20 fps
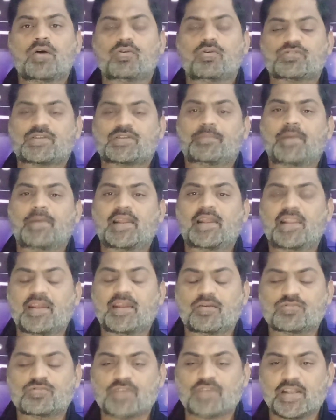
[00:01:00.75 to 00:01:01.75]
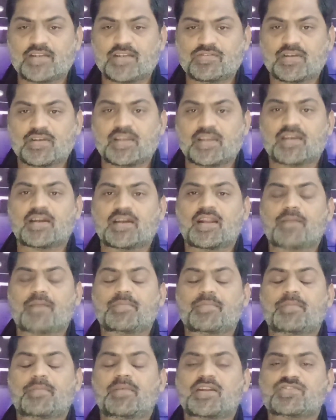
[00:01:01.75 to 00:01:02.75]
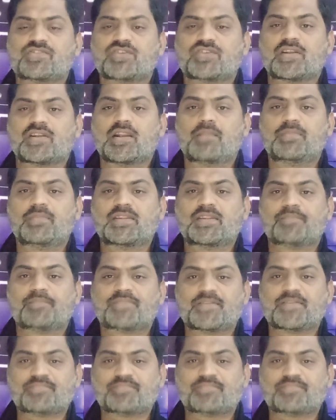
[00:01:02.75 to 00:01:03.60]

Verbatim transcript: उससे पहले गुजारिश है कि अगर आपने मेरा चैनल अभी तक